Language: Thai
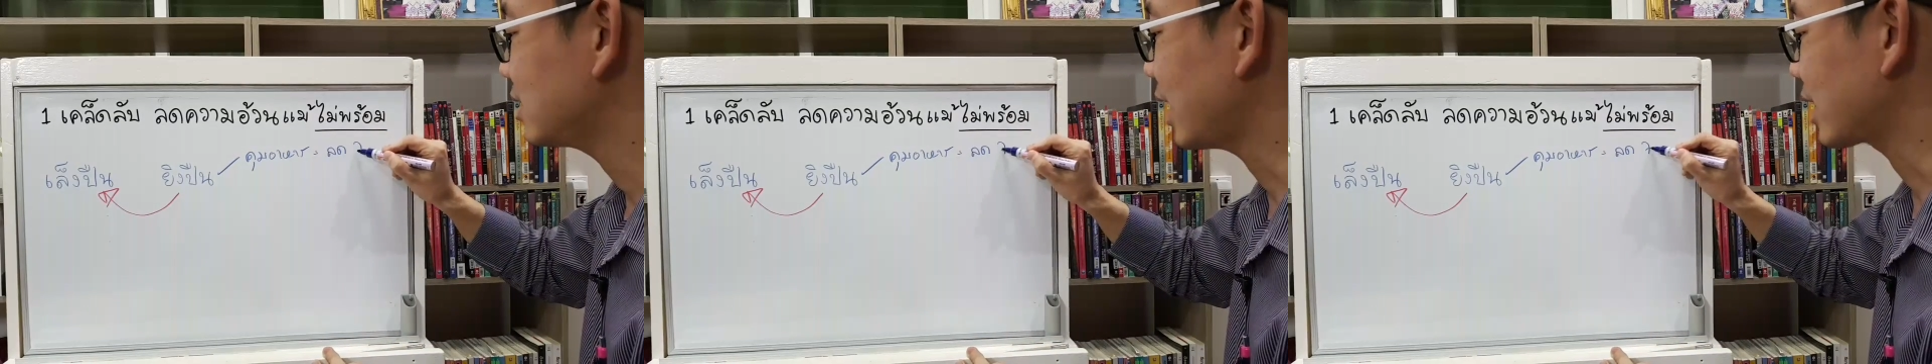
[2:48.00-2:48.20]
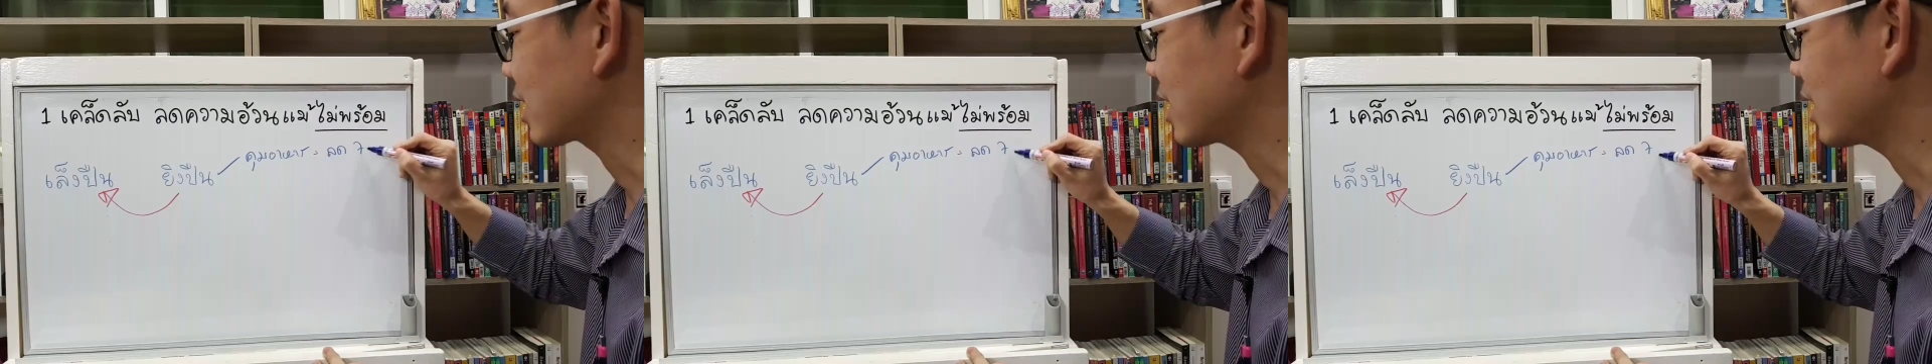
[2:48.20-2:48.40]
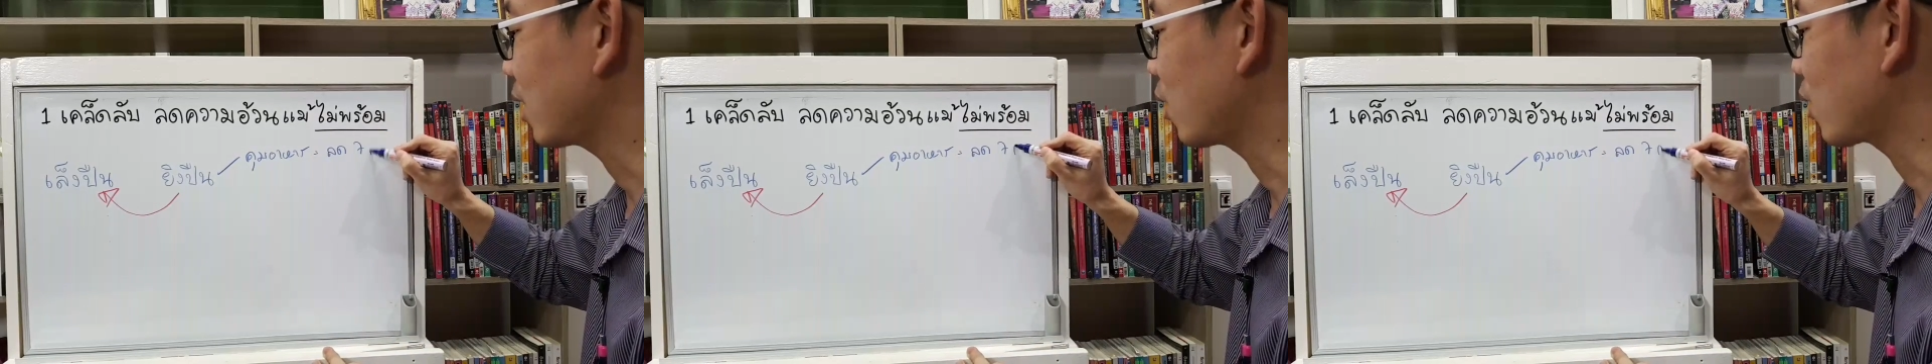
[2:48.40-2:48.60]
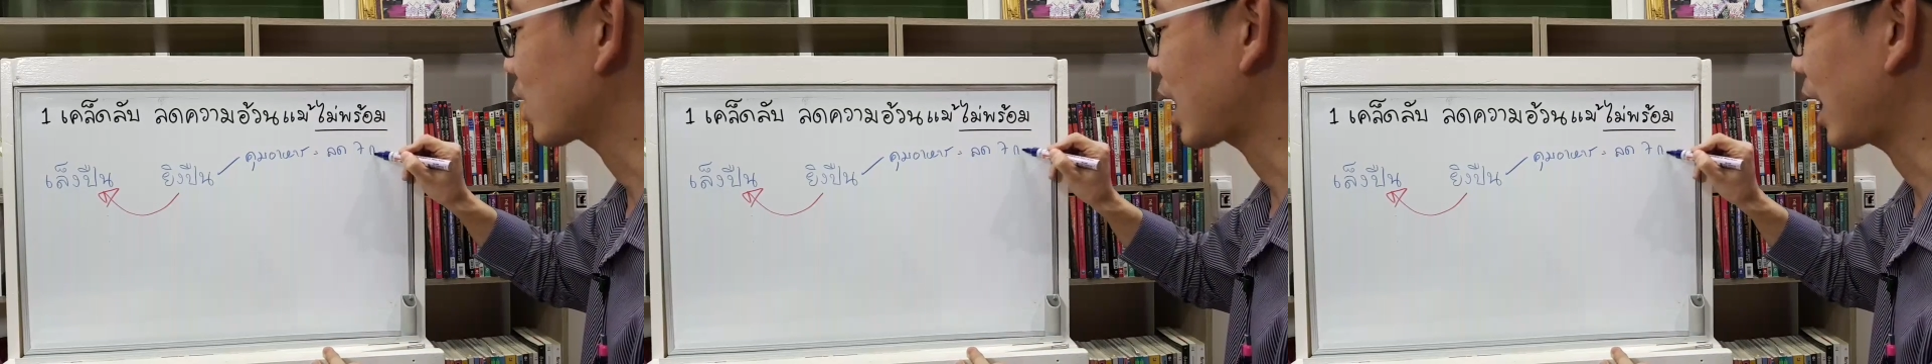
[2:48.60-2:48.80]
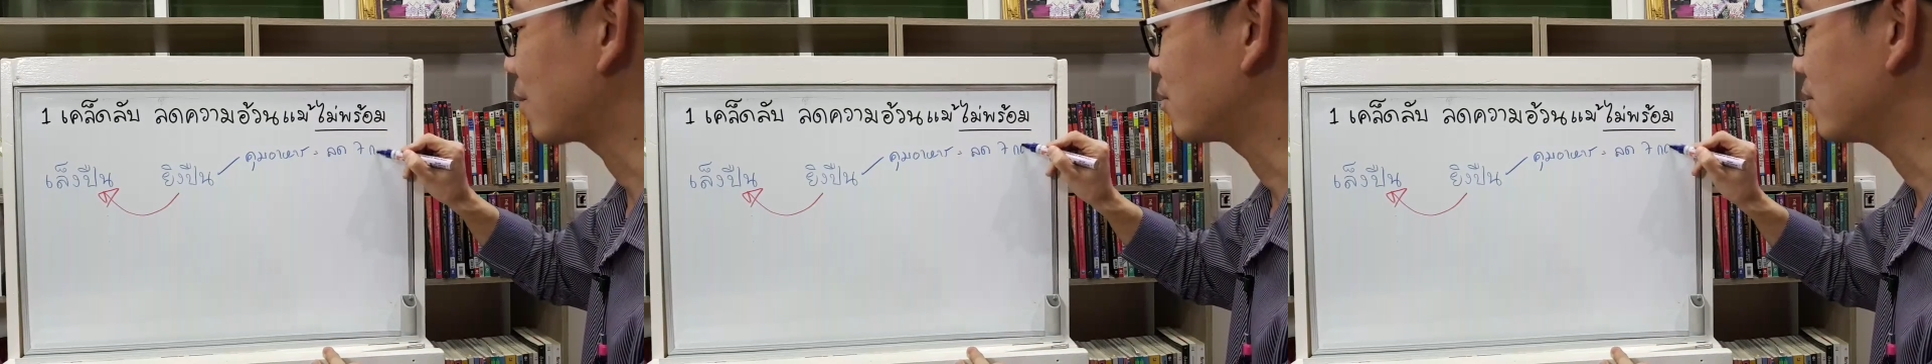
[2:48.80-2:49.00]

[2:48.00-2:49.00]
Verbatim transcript: เจ็ดกิโลกรั